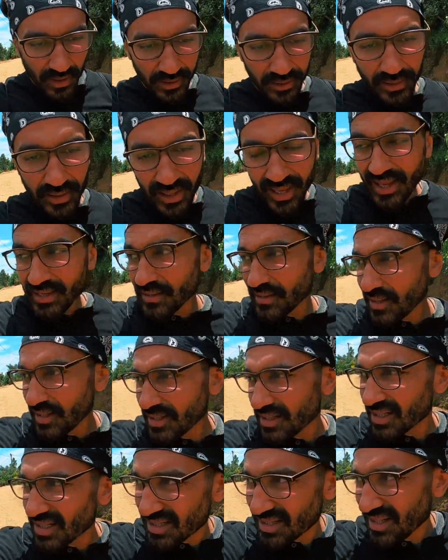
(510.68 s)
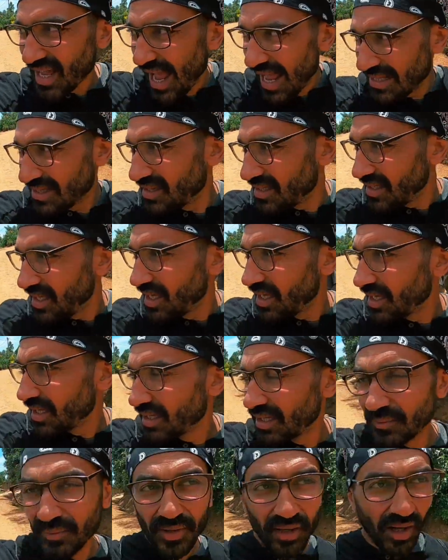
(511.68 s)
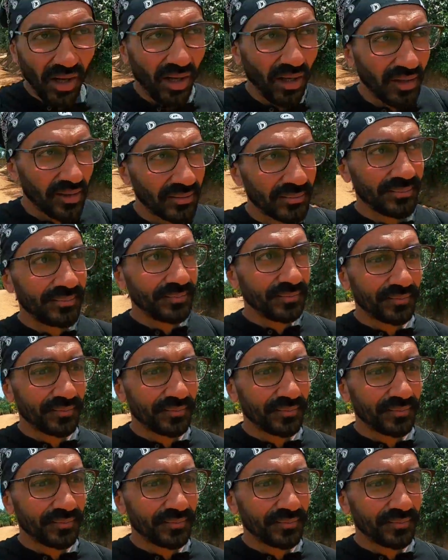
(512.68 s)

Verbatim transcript: الناس قدرت تعدي المرحلة